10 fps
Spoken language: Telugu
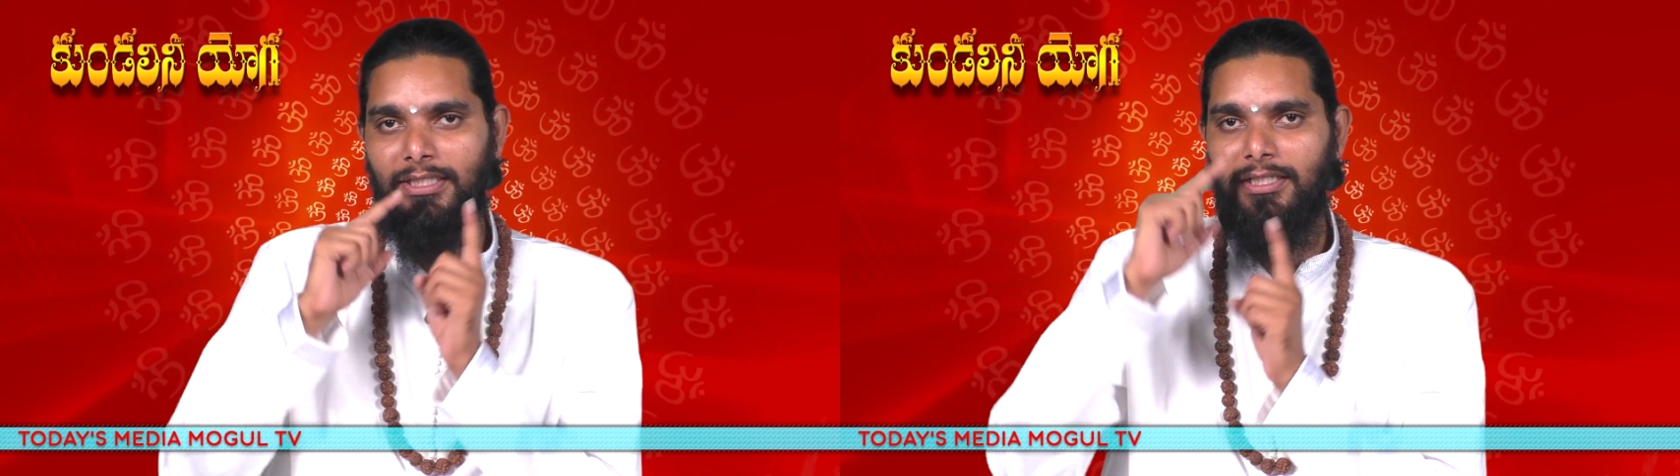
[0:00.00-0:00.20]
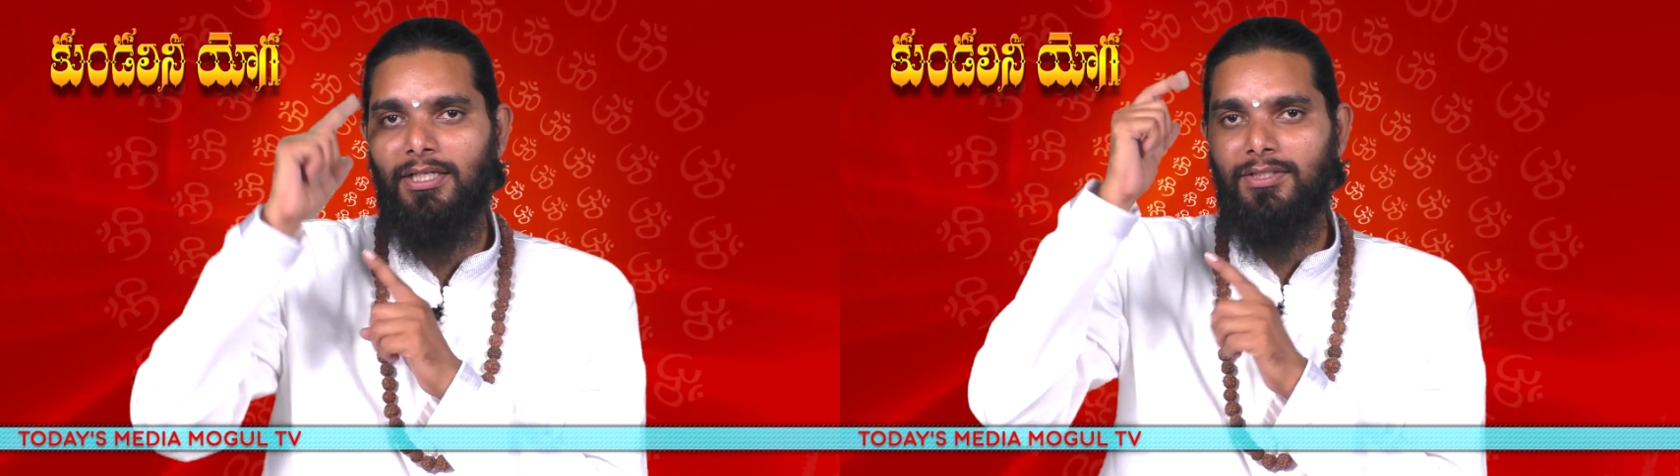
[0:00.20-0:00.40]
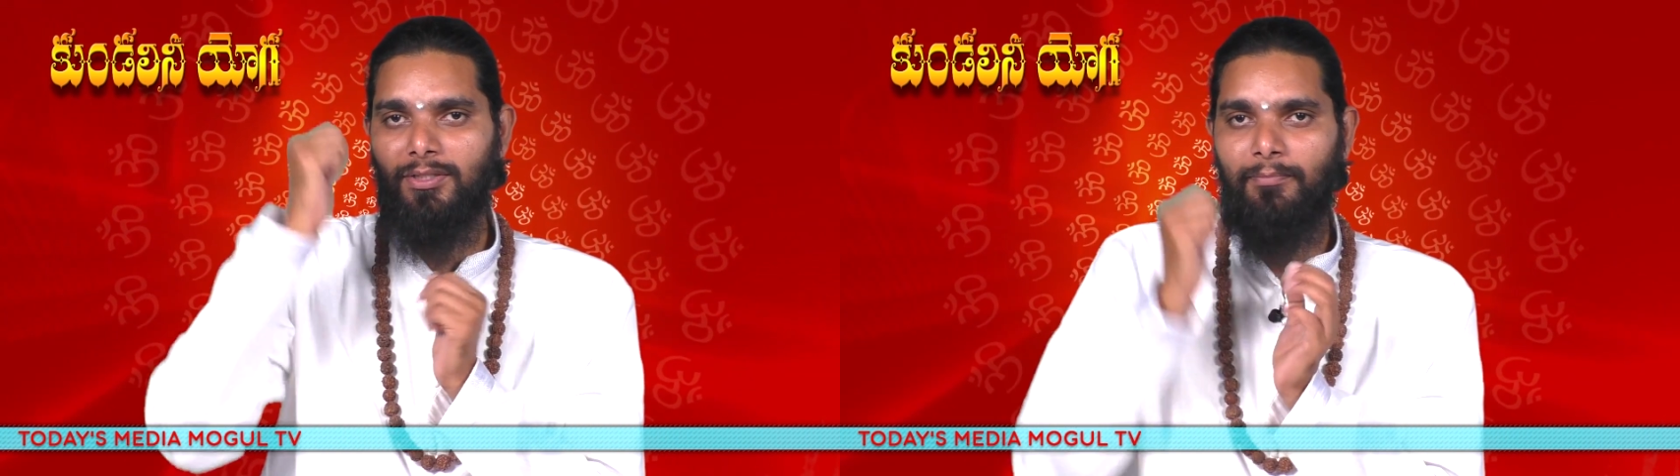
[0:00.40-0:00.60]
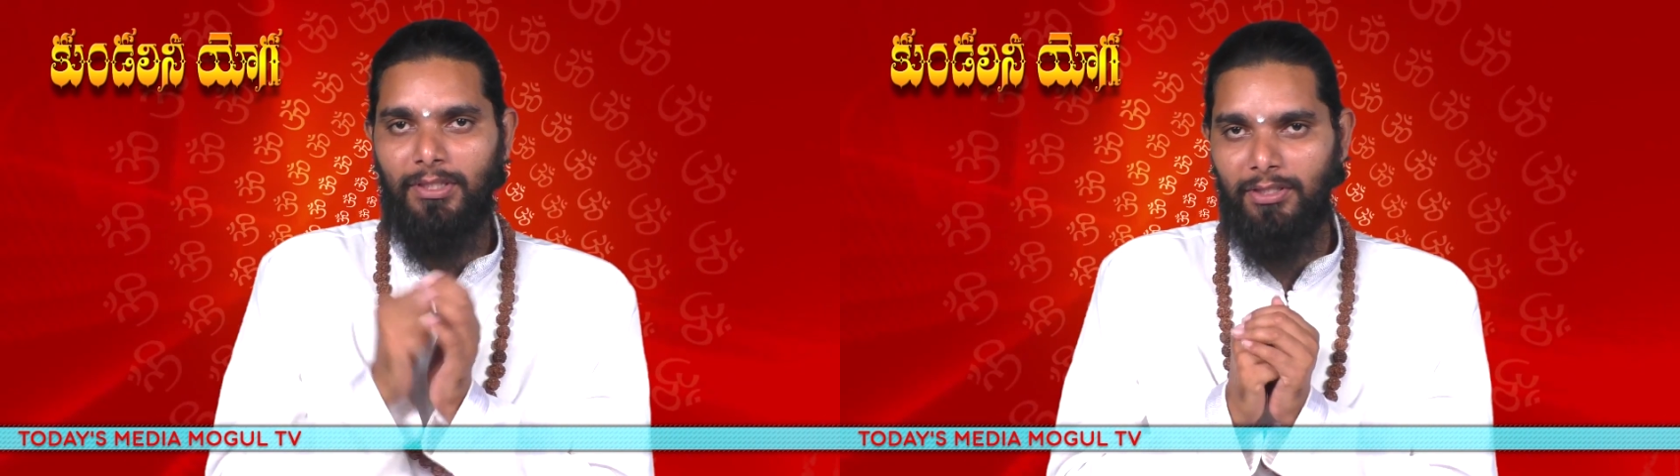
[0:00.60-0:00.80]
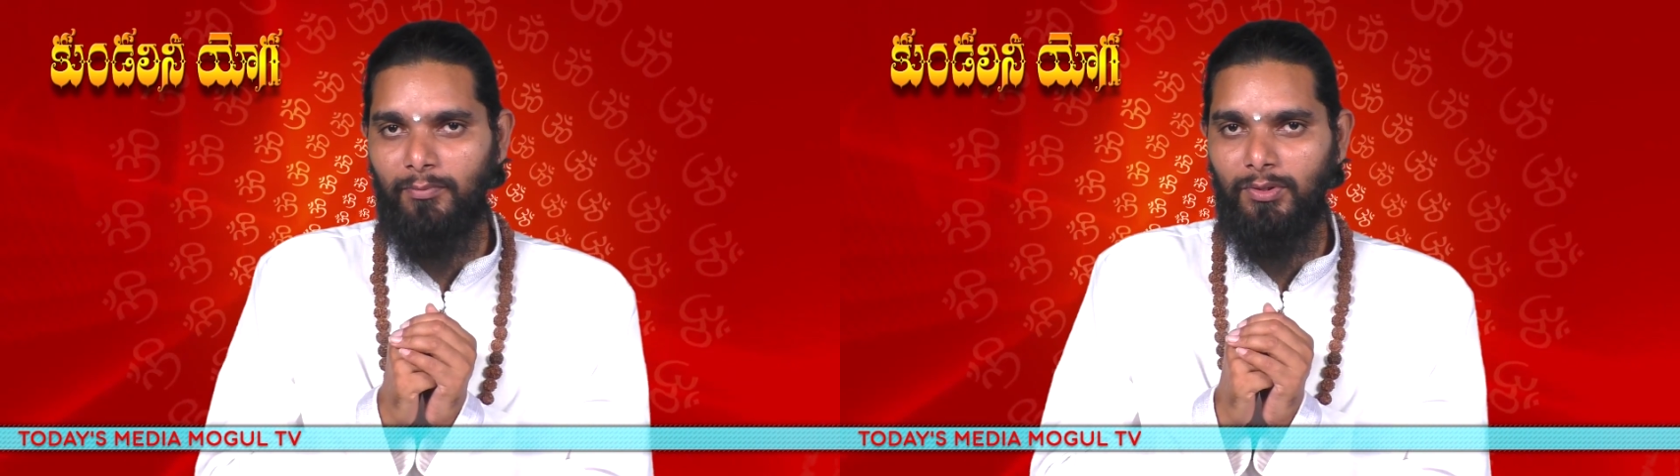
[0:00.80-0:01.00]
దగ్గర
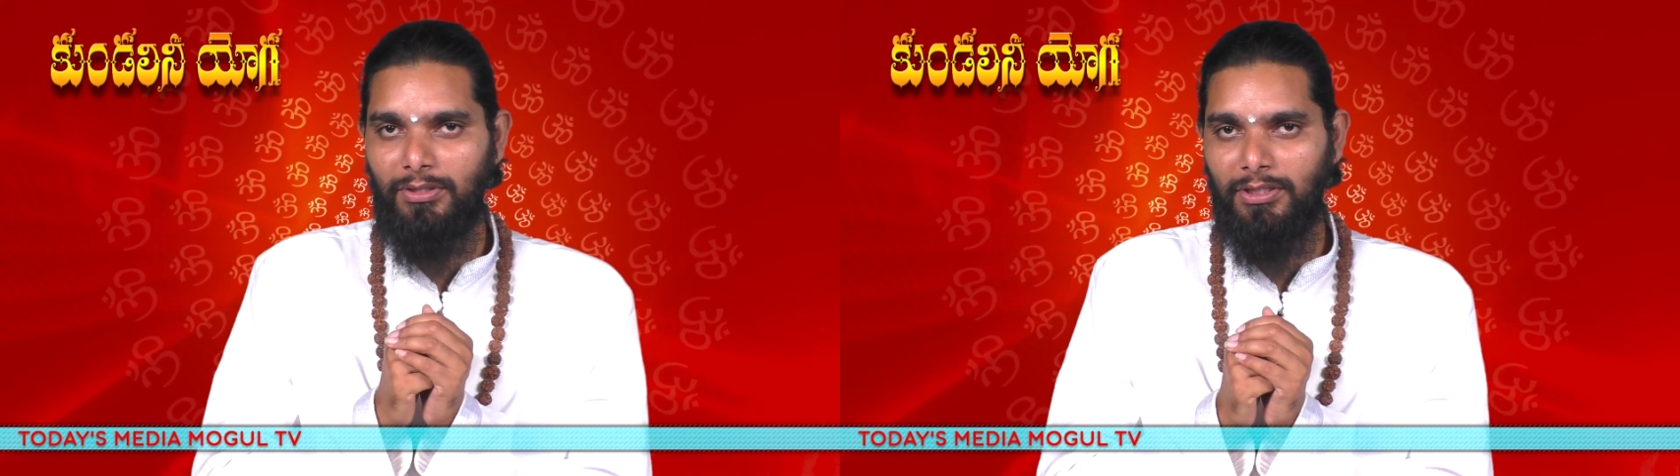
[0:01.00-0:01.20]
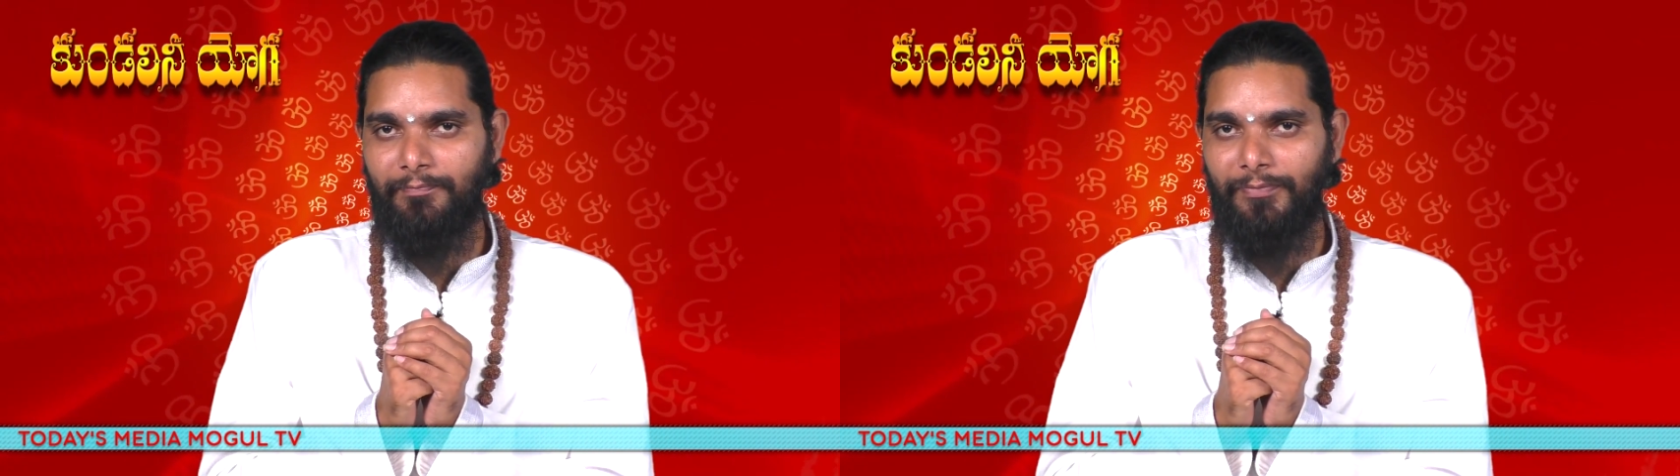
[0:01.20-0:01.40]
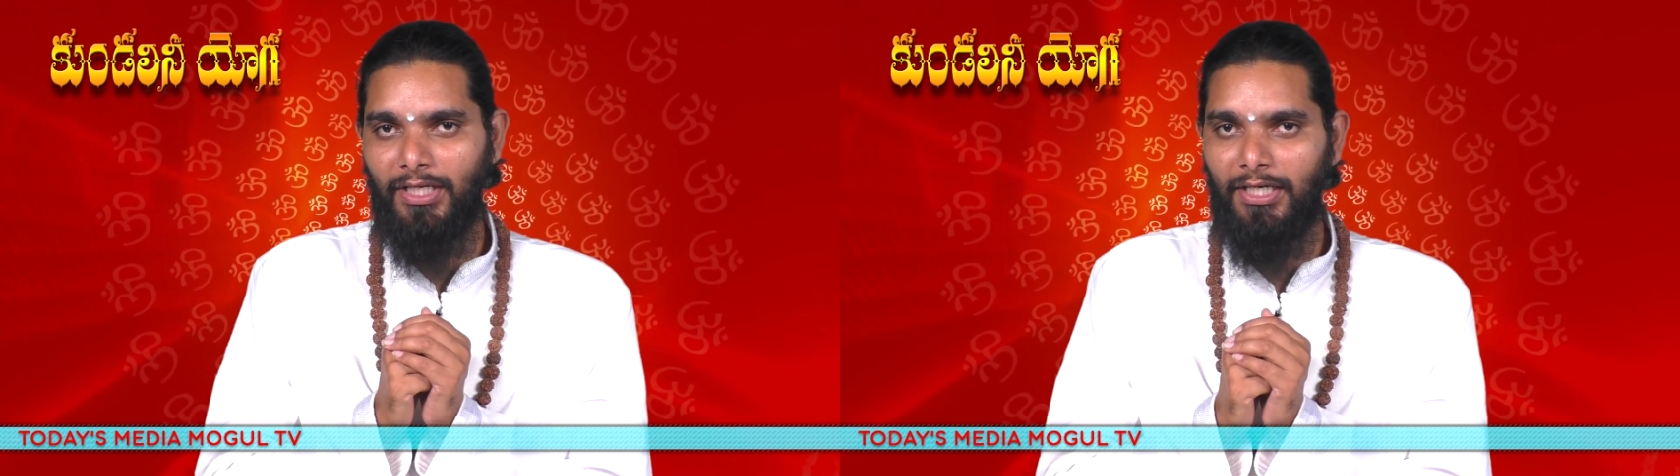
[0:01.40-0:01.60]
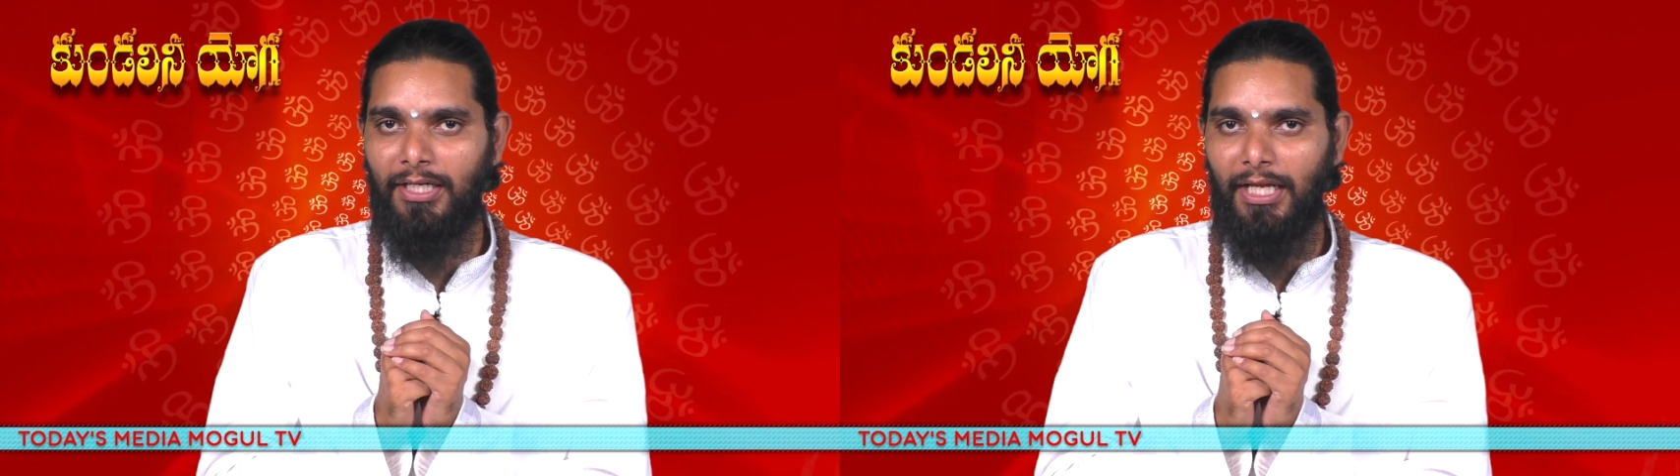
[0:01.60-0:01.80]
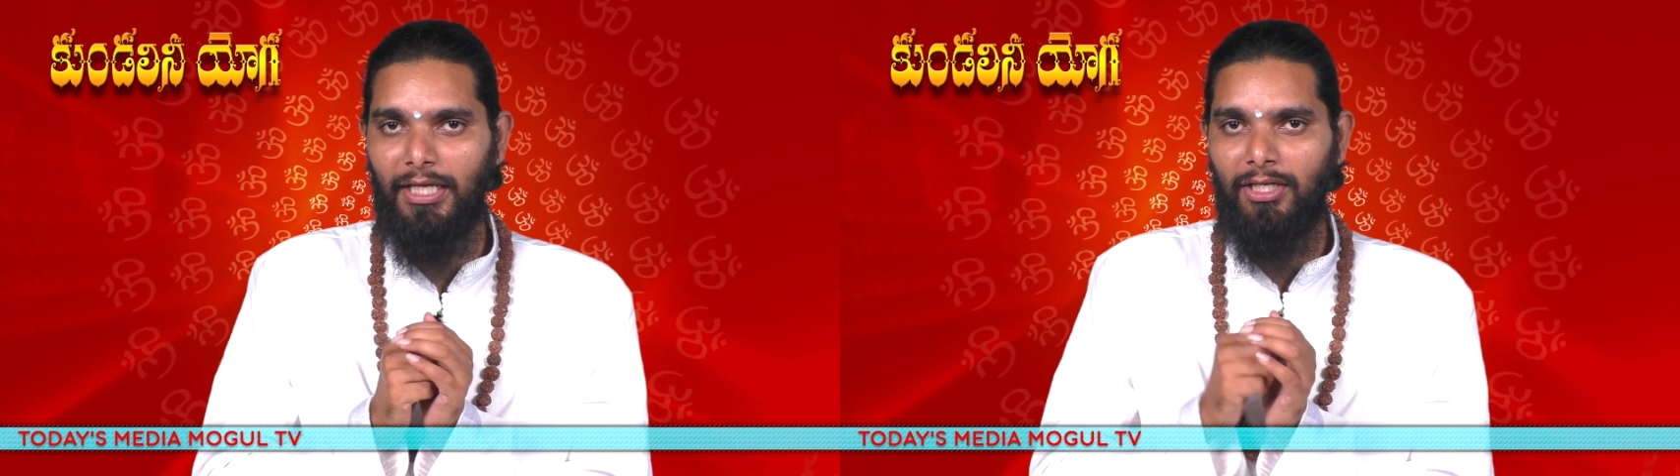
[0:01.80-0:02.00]
సంబంధం ఉంది
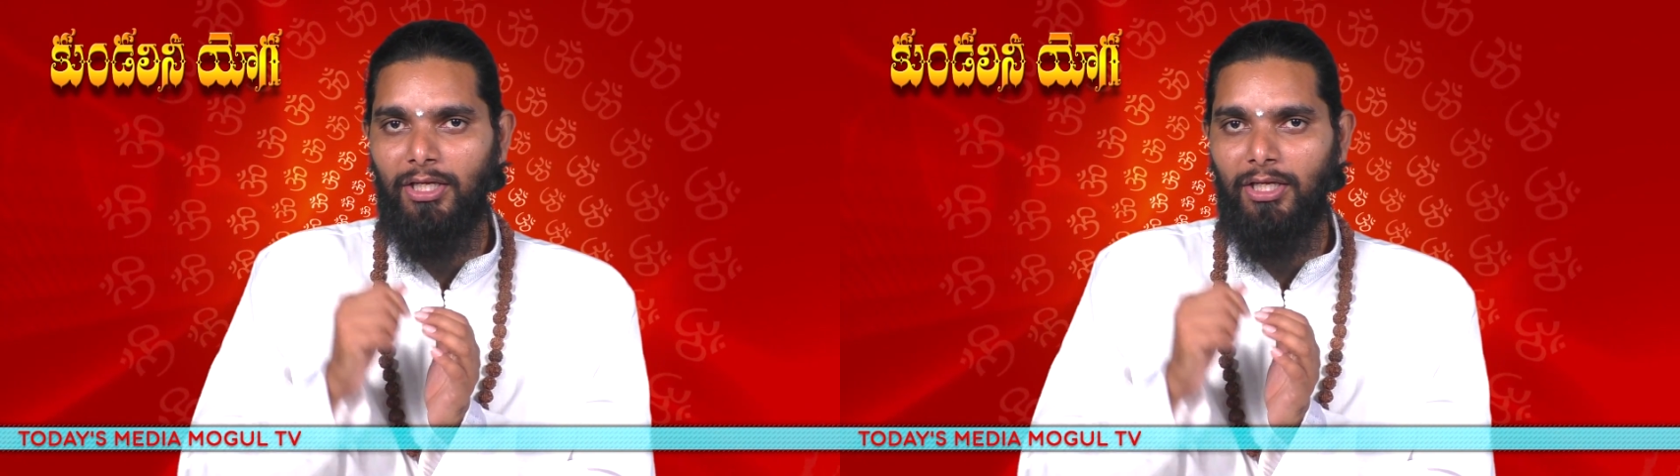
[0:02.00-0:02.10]
అంటే